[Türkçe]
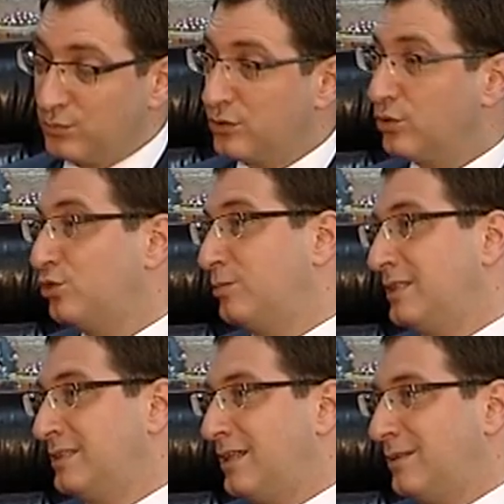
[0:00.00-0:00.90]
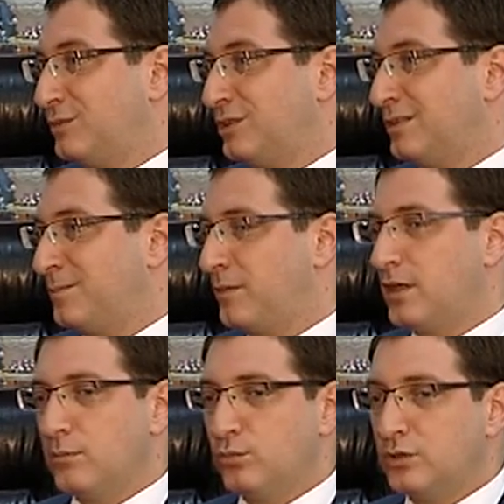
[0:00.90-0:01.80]
burada oturma izni almış.
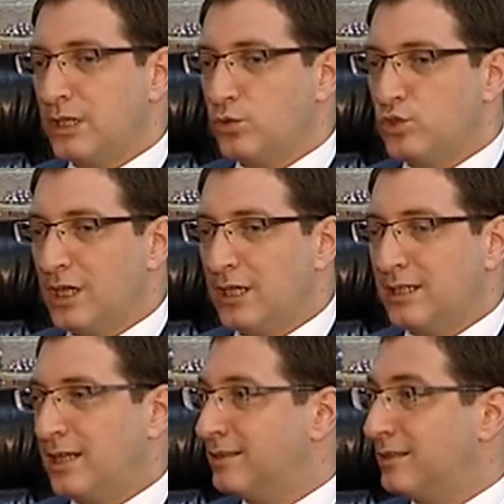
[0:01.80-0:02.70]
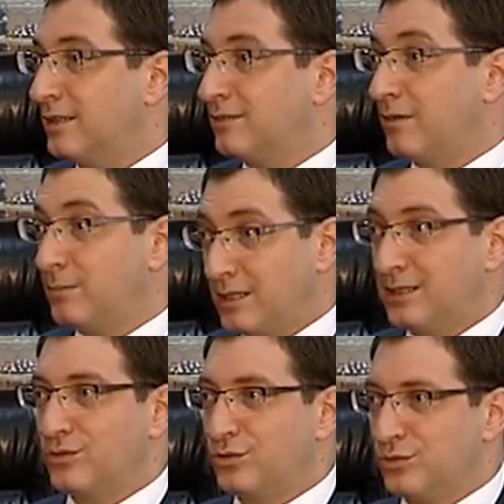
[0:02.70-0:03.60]
Bunlar 3 aylık, 6 aylık ve 1
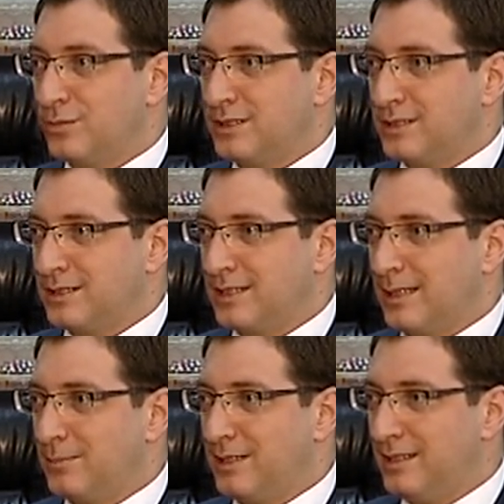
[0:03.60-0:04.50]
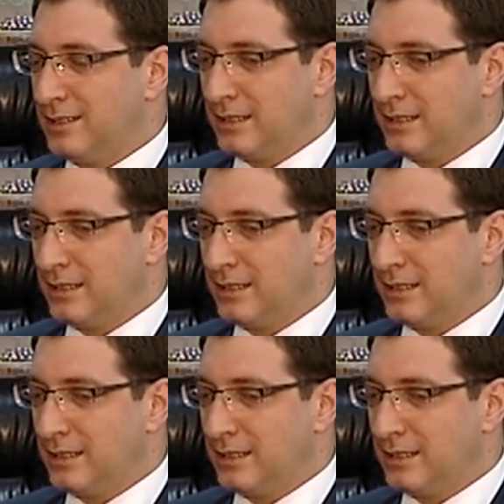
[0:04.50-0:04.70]
yıllık oturma iznine sahipler